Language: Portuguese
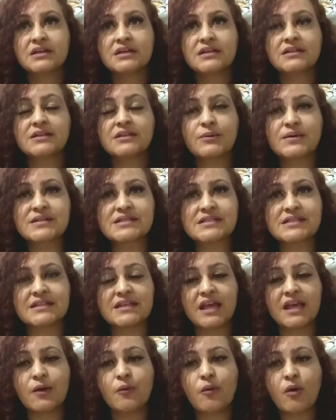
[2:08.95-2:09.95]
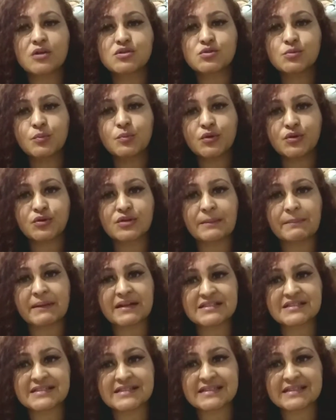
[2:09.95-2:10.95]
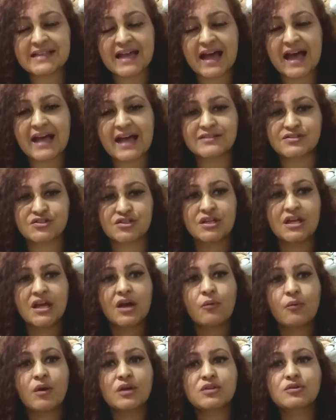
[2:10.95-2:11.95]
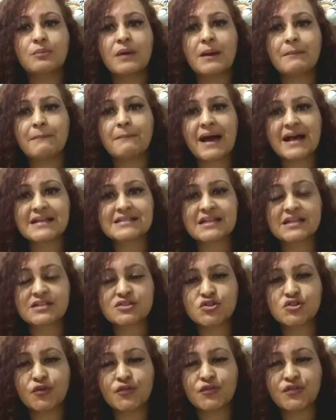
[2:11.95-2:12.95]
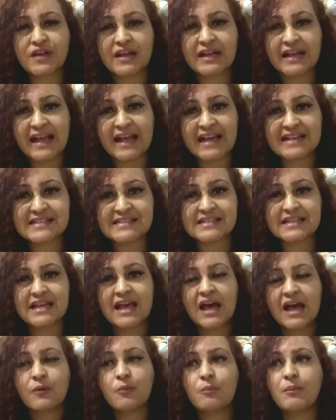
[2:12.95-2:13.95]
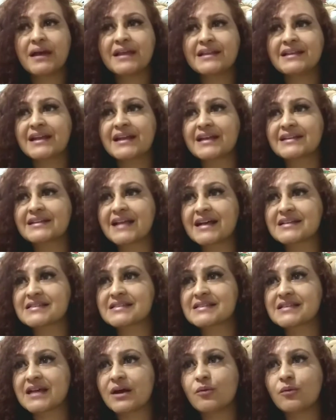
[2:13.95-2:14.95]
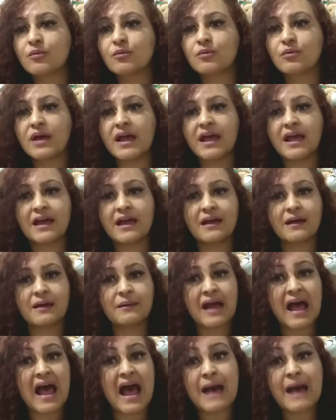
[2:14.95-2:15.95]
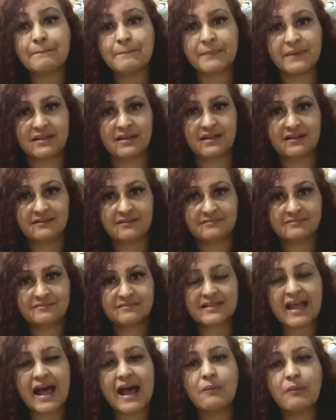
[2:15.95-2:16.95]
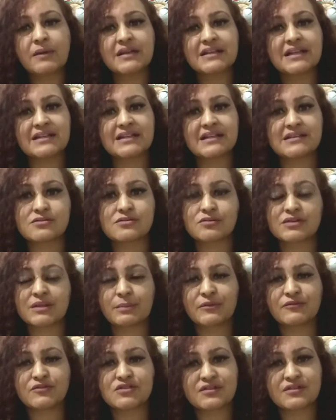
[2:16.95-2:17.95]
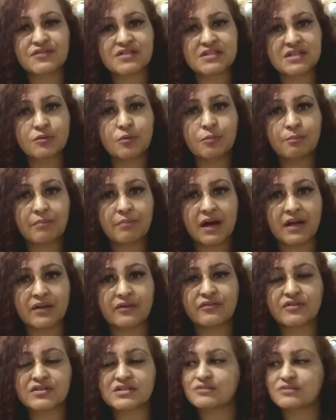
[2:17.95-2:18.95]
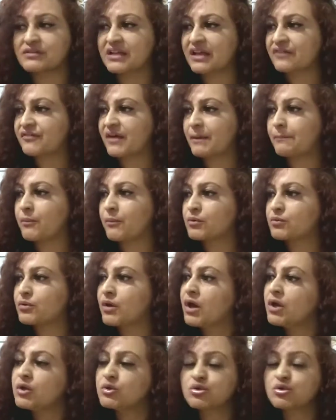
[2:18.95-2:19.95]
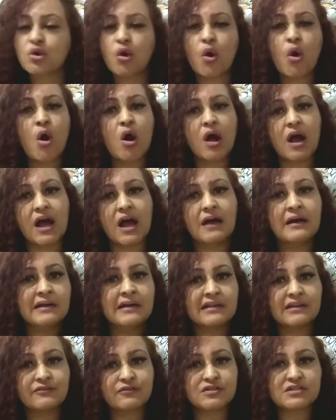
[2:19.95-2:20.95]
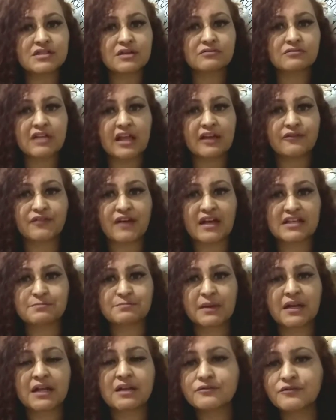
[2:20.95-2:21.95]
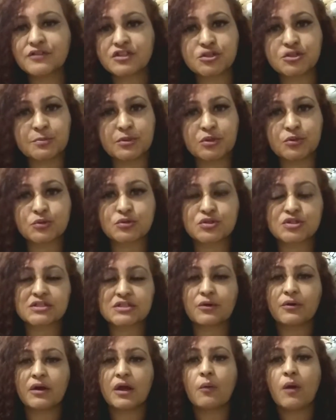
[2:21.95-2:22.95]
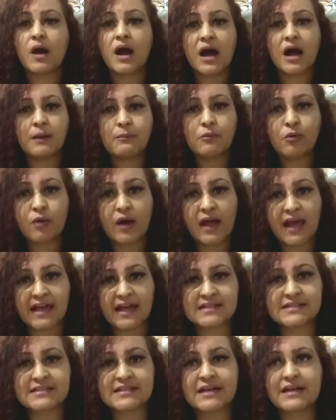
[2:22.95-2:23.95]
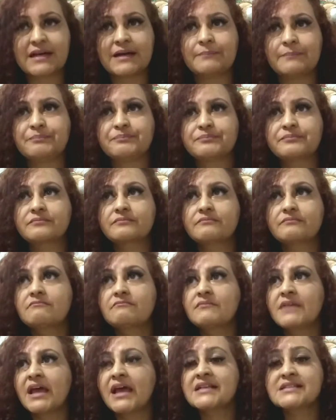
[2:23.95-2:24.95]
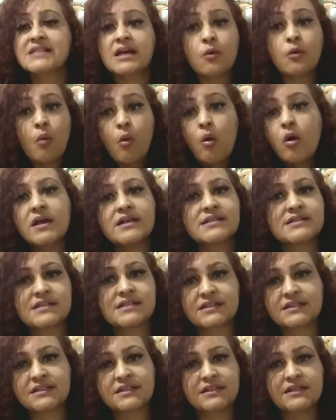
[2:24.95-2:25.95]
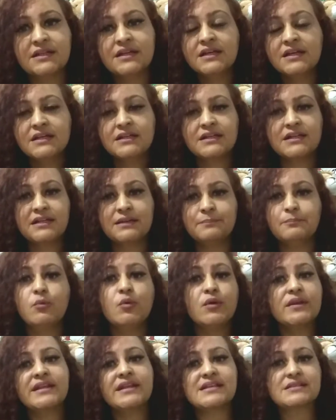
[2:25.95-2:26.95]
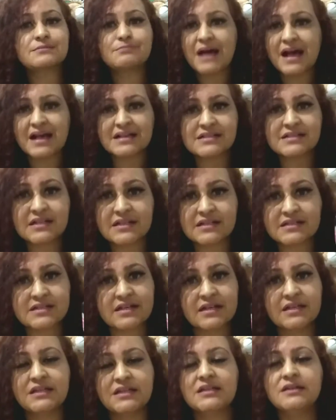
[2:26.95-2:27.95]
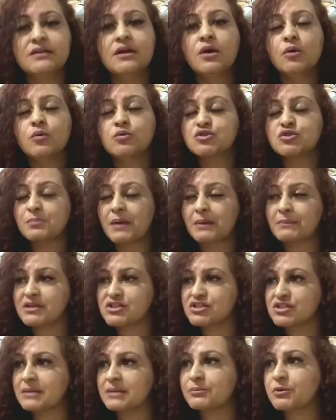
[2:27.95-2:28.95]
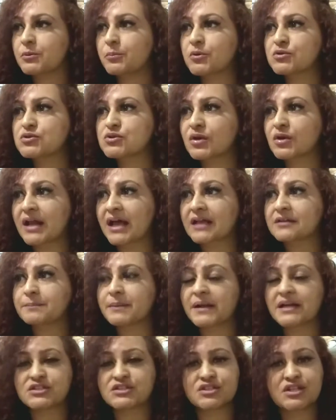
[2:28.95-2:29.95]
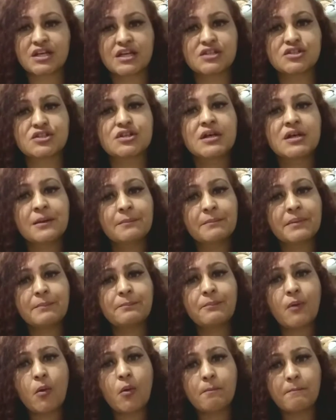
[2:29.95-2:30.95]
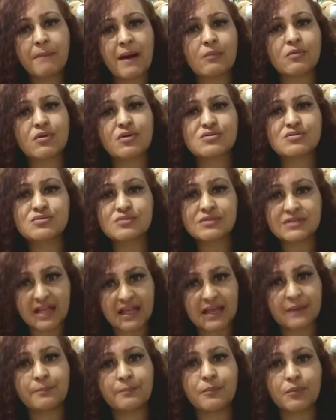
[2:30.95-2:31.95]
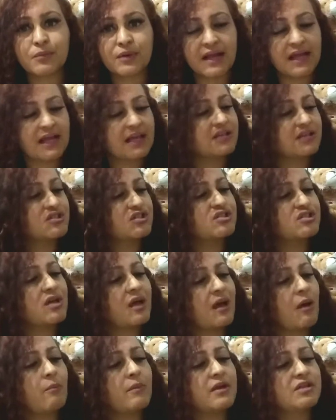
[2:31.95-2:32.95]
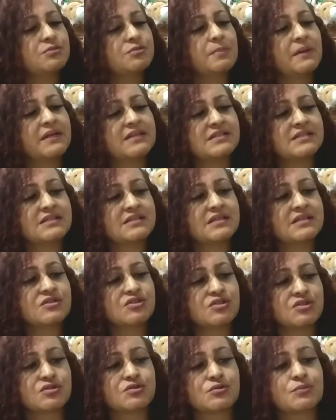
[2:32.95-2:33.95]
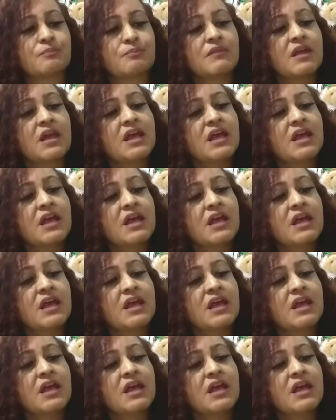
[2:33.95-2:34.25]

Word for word: Então, assim, eu gosto muito da praticidade, quando uma máscara te oferece uma hidratação é, rápida, tá? Uma hidratação que dá pra você fazer no banho, que você não tem que ficar pondo touca, que você não tem que ficar esperando 20 minutos. Então, eu amo essa essa coisa que, que muitas máscaras aí ultimamente têm proporcionado pra gente para poupar o nosso tempo, né? Que a gente realmente precisa disso.